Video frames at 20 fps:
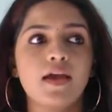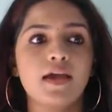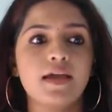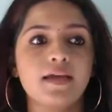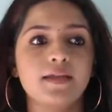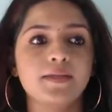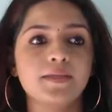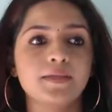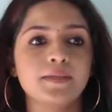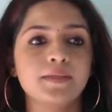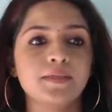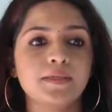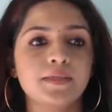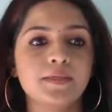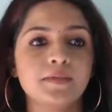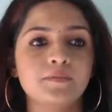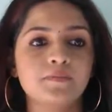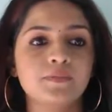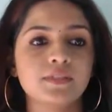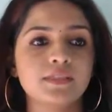அண்ட்
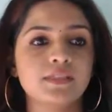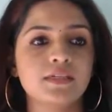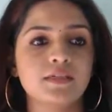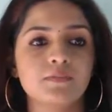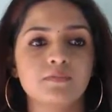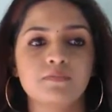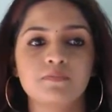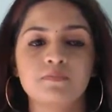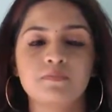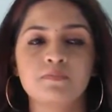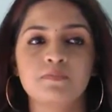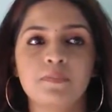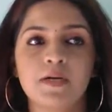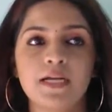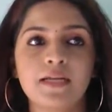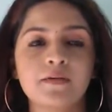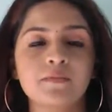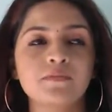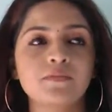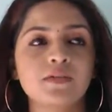um, இந்த
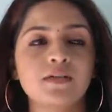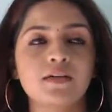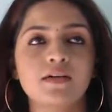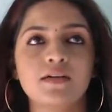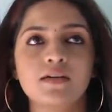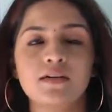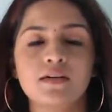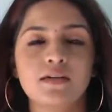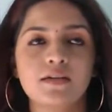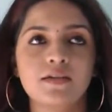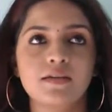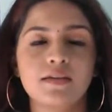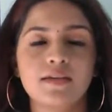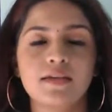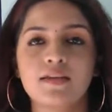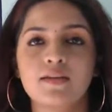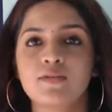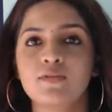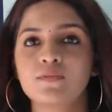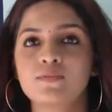படம்
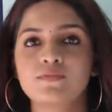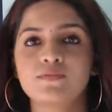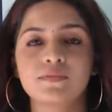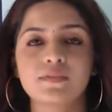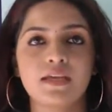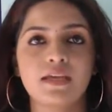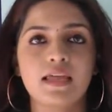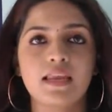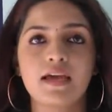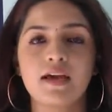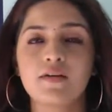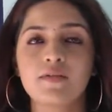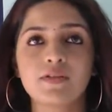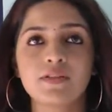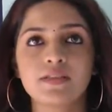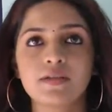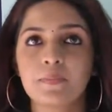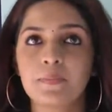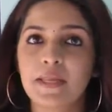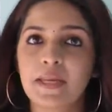யூனோ எல்லாம்
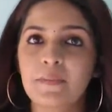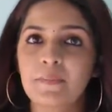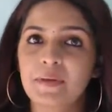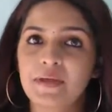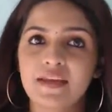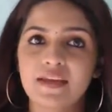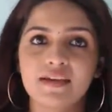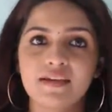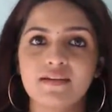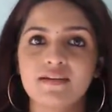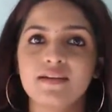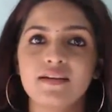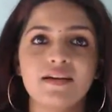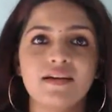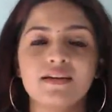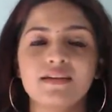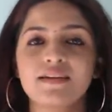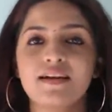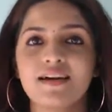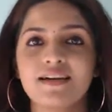வந்து பெரிய பெரிய
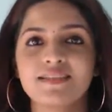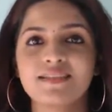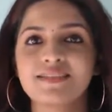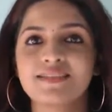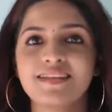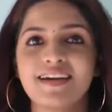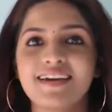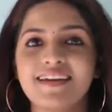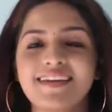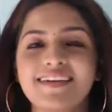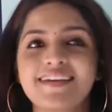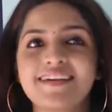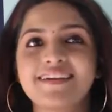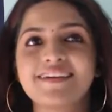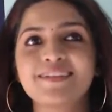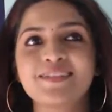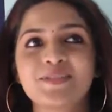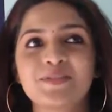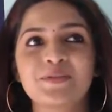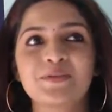காசு தான்
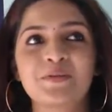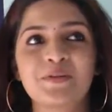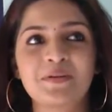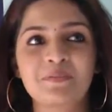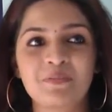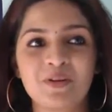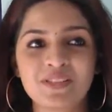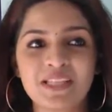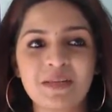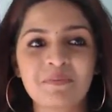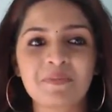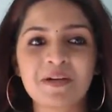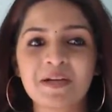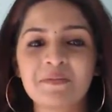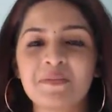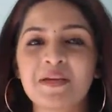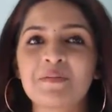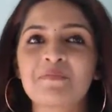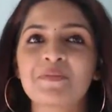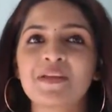இருக்குது ஸோ முதல்
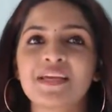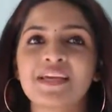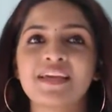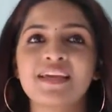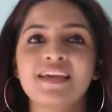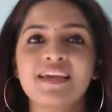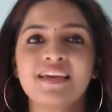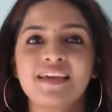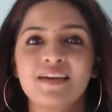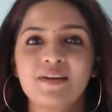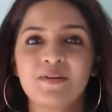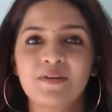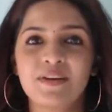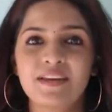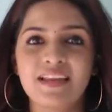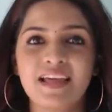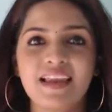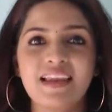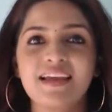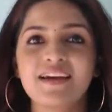படமே இப்படி ஒரு
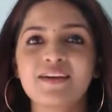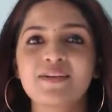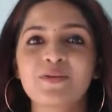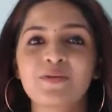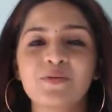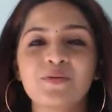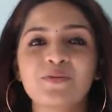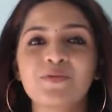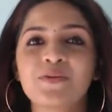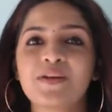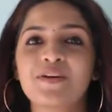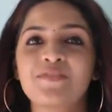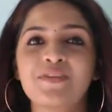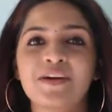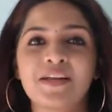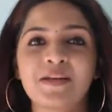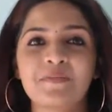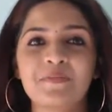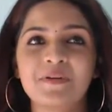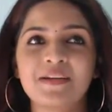நல்ல க்ரூ கூட
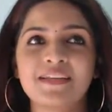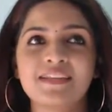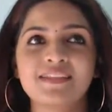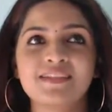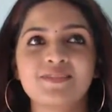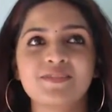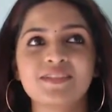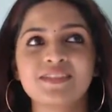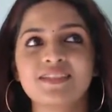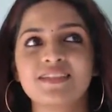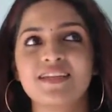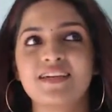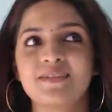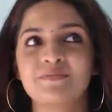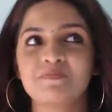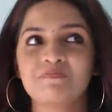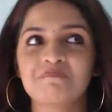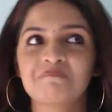ஒர்க் பண்ணதுக்கு வந்து நான்